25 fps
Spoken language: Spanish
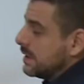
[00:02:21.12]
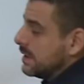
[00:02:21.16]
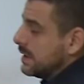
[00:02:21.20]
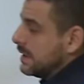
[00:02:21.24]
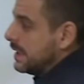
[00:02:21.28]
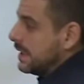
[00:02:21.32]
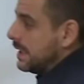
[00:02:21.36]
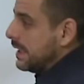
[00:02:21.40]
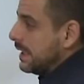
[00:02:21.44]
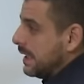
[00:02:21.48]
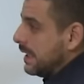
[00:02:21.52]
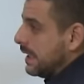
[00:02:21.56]

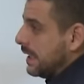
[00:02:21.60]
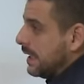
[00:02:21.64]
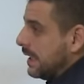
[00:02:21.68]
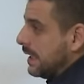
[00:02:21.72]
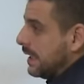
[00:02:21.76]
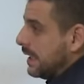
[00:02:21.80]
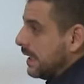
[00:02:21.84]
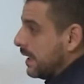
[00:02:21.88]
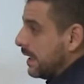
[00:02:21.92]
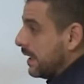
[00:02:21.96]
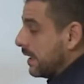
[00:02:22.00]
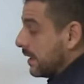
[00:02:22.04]

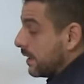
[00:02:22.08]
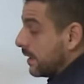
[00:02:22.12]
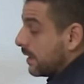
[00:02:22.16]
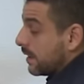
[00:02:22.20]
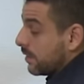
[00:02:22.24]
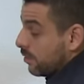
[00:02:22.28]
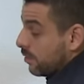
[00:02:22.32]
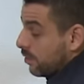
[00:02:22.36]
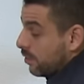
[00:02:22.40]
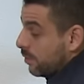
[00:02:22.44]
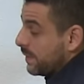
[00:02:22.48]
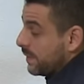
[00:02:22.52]

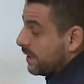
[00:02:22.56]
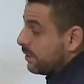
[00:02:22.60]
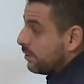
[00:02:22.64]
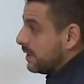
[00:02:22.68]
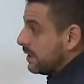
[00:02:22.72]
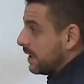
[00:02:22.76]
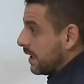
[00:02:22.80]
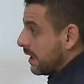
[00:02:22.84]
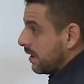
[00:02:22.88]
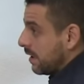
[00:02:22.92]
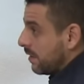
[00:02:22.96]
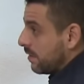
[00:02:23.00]
Económico
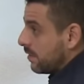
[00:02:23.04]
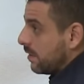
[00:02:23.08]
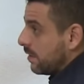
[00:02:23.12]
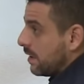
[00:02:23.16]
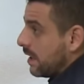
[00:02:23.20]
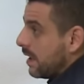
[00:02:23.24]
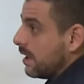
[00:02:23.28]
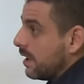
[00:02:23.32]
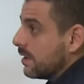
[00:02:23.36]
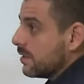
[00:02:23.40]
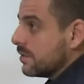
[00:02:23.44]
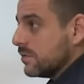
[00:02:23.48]

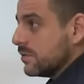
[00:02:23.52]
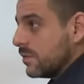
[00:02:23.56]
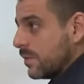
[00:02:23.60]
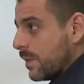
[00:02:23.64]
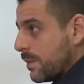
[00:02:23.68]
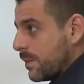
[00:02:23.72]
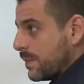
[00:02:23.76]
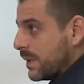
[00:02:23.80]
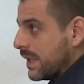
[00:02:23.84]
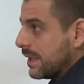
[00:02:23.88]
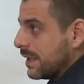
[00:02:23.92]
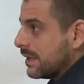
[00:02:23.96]
Internacional, con
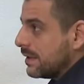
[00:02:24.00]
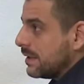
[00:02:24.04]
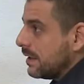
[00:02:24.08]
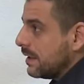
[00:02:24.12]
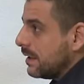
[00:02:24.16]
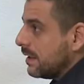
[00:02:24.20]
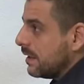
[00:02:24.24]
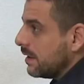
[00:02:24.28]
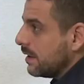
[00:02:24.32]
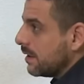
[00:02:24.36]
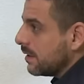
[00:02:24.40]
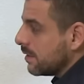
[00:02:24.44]
Thomas
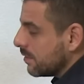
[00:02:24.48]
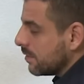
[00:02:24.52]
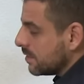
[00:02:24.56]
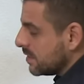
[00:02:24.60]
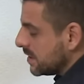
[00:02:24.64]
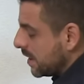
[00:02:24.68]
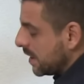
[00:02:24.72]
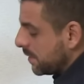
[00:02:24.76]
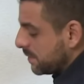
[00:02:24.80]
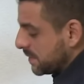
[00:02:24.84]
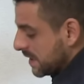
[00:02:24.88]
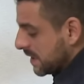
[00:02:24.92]
Piketty,
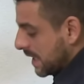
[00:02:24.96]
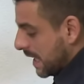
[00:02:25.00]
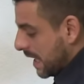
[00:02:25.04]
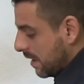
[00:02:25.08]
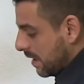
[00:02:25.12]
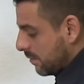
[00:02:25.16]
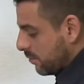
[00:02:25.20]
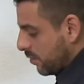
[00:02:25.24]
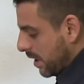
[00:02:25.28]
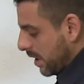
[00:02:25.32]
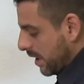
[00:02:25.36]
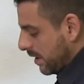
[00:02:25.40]
con James
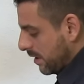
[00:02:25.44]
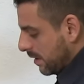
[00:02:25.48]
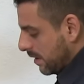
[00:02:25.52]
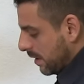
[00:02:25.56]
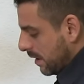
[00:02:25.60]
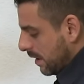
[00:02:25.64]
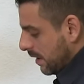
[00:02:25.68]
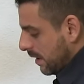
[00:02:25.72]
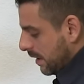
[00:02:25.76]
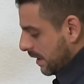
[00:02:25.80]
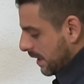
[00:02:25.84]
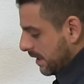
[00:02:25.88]
Galbraith,
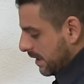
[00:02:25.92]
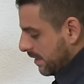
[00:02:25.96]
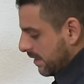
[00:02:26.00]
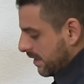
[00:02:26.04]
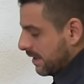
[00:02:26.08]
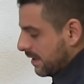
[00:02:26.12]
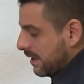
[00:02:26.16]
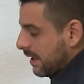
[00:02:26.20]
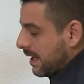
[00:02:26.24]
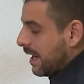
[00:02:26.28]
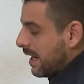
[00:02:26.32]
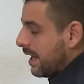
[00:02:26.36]

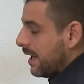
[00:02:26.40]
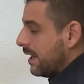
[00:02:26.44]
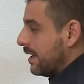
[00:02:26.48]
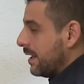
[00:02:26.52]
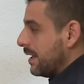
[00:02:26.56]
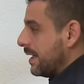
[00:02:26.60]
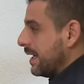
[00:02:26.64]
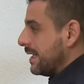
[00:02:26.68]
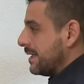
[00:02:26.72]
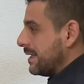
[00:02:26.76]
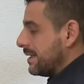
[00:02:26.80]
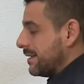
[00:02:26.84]
etc.,
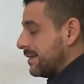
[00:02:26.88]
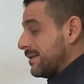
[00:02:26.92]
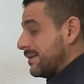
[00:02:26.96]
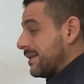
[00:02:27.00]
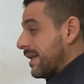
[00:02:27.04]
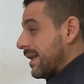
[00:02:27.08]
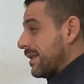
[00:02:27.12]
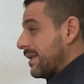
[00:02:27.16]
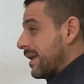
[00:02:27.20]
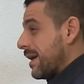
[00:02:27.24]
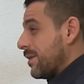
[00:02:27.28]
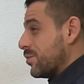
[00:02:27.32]
eh,
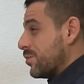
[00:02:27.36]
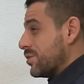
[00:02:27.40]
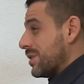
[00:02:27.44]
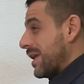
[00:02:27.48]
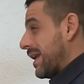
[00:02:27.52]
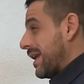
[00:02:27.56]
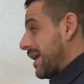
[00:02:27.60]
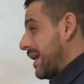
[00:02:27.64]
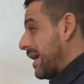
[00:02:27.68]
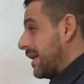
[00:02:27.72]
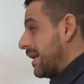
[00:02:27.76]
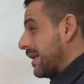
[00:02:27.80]
tratábamos
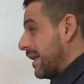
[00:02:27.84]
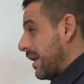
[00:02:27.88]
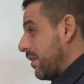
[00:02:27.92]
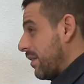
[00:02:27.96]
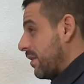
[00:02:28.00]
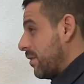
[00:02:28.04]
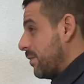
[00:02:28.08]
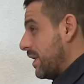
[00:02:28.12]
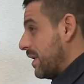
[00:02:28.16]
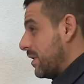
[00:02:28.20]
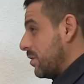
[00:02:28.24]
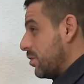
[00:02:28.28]
de generar
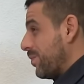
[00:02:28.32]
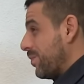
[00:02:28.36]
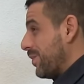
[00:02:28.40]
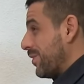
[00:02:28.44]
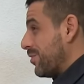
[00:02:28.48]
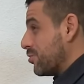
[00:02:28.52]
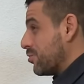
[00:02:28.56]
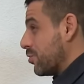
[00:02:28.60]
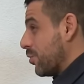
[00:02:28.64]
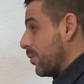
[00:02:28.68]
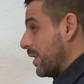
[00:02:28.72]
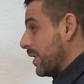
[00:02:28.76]
crecimiento,
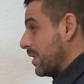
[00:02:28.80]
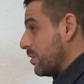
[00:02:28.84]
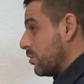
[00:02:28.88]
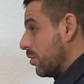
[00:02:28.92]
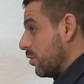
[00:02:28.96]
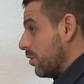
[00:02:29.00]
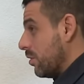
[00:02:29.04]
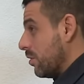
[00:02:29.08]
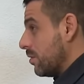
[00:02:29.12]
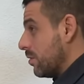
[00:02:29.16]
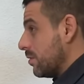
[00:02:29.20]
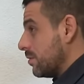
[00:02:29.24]
pero sobre
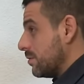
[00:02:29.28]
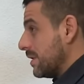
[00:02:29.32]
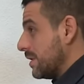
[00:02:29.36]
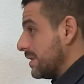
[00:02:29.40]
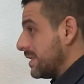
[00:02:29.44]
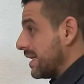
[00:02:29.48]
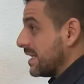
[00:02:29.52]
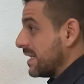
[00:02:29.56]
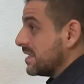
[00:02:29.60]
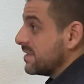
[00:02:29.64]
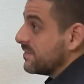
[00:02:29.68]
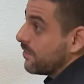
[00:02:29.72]
todo
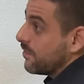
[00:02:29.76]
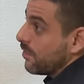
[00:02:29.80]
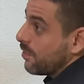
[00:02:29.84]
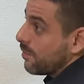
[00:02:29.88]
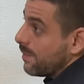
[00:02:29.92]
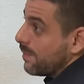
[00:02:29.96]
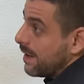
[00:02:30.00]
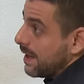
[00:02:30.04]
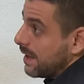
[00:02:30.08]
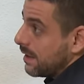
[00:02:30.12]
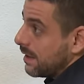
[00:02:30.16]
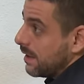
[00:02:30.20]
de
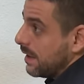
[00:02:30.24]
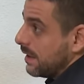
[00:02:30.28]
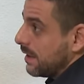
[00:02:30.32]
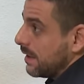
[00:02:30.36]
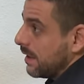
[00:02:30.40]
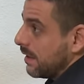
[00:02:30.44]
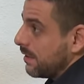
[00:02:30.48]
transformar el